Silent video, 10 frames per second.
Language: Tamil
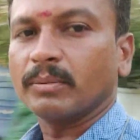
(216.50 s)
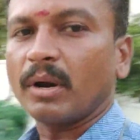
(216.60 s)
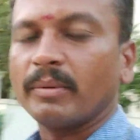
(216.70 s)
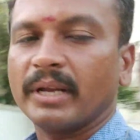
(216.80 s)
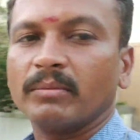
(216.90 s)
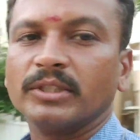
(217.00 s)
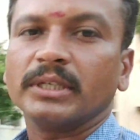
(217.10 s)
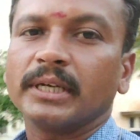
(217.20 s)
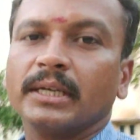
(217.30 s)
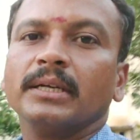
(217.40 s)
இந்த ப்ராப்பர்ட்டி
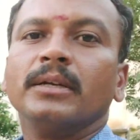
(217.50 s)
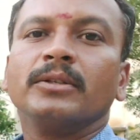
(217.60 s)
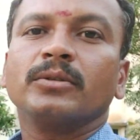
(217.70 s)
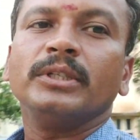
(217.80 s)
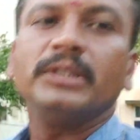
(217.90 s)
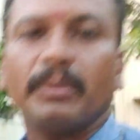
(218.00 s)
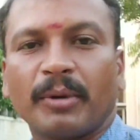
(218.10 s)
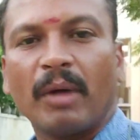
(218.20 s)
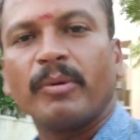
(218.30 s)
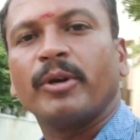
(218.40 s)
அமைஞ்சிருக்கு ஸோ இந்த
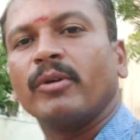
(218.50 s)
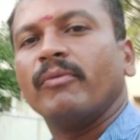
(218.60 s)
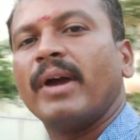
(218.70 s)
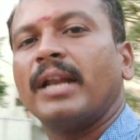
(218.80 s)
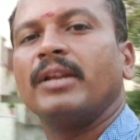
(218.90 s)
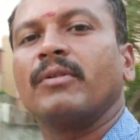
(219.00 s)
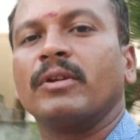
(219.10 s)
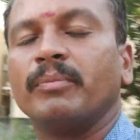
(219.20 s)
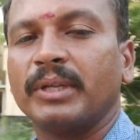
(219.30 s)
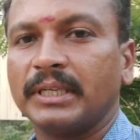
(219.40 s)
ப்ராப்பர்ட்டியோட வேல்யூ
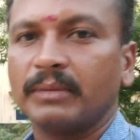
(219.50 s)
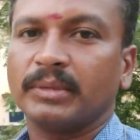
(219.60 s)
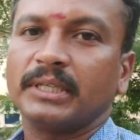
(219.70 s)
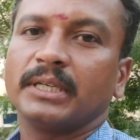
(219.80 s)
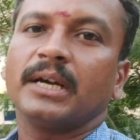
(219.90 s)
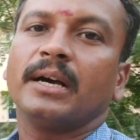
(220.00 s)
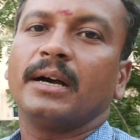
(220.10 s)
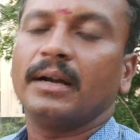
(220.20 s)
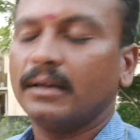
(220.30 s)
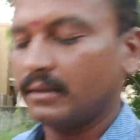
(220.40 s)
எவ்வளோன்னு பார்த்தீங்கன்னு பார்த்தீங்கன்னா
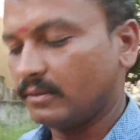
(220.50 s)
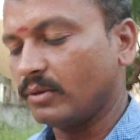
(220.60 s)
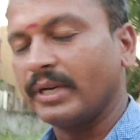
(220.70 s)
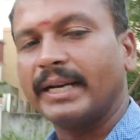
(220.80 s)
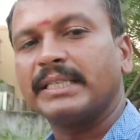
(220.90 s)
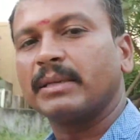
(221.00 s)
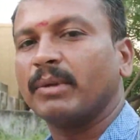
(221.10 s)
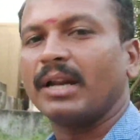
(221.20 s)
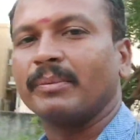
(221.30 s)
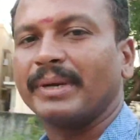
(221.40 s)
ஒரு
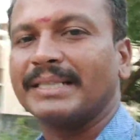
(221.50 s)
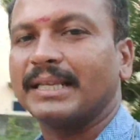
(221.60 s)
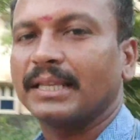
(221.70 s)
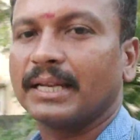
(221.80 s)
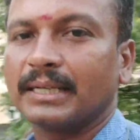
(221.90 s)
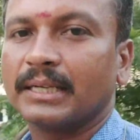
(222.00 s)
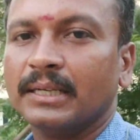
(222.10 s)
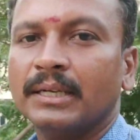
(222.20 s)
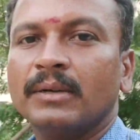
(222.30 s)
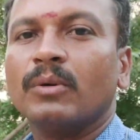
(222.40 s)
ரீசனபிளான ப்ரைஸாக தான் இருக்குது
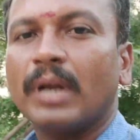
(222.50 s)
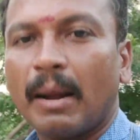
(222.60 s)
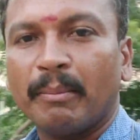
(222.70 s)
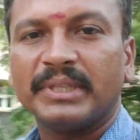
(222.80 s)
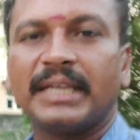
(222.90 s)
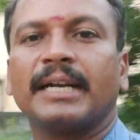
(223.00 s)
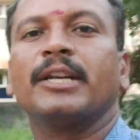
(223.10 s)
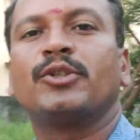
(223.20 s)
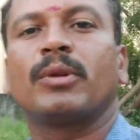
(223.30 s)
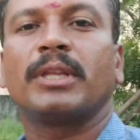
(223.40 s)
ஒரு ஐம்பத்தி ரெண்டு
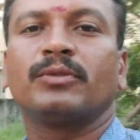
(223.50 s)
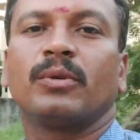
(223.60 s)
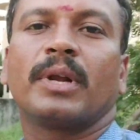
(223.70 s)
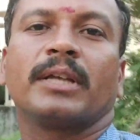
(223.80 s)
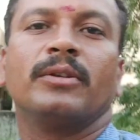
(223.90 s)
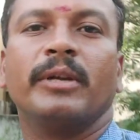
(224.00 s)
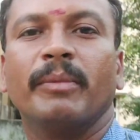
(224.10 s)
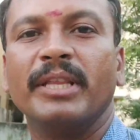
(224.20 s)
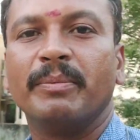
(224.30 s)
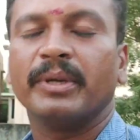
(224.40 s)
லட்ச ரூபா தான் சொல்கிறாங்க அதனுடைய
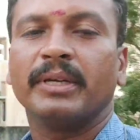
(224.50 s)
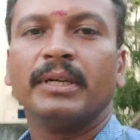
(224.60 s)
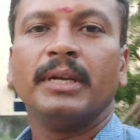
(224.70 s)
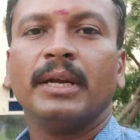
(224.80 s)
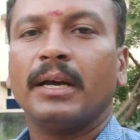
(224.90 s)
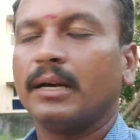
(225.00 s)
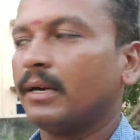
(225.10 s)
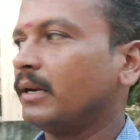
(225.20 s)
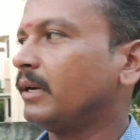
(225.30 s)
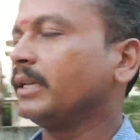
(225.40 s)
மதிப்பு
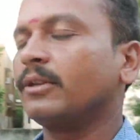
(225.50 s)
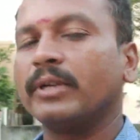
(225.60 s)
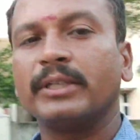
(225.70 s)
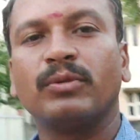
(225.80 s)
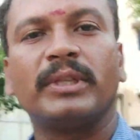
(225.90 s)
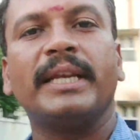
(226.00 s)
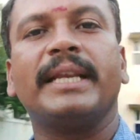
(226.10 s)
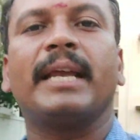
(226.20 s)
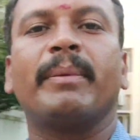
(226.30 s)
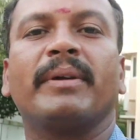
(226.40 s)
இதனுடைய சுற்றி
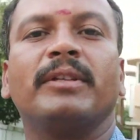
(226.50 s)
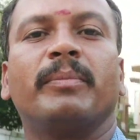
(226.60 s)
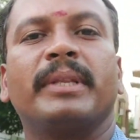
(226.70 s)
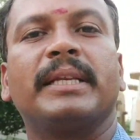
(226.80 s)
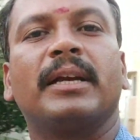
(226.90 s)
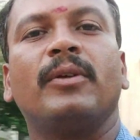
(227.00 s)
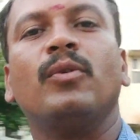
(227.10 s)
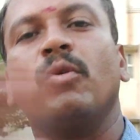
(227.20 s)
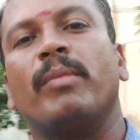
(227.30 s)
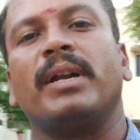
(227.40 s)
நியர்பை வந்து பார்த்திங்கன்னா
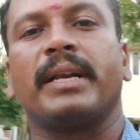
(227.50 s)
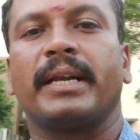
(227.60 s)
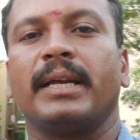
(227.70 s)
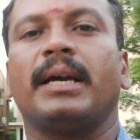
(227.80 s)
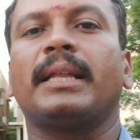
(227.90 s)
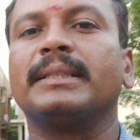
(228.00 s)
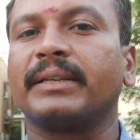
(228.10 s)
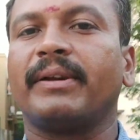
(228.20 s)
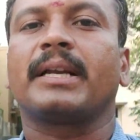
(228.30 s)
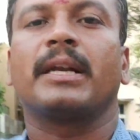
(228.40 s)
நூம்பல் இருக்குது அது
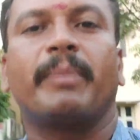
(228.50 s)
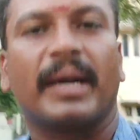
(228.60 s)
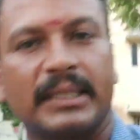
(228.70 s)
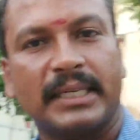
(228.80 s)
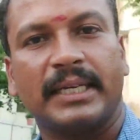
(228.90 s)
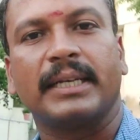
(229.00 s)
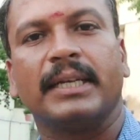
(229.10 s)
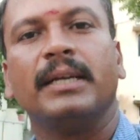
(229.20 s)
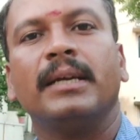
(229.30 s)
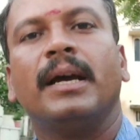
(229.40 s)
திருவேற்காடு பக்கத்துலேயே
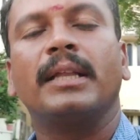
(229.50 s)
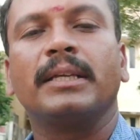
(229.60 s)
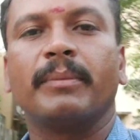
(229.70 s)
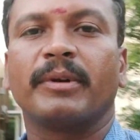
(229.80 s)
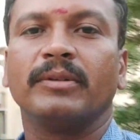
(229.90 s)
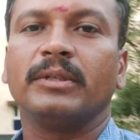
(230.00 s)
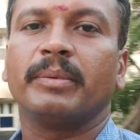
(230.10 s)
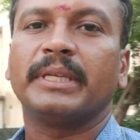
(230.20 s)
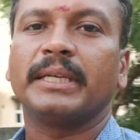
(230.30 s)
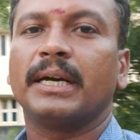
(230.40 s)
இருக்குது அதுக்கப்புறம் வந்து
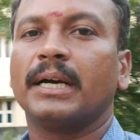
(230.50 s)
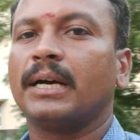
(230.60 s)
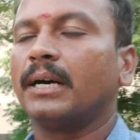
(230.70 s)
பார்த்திங்கன்னா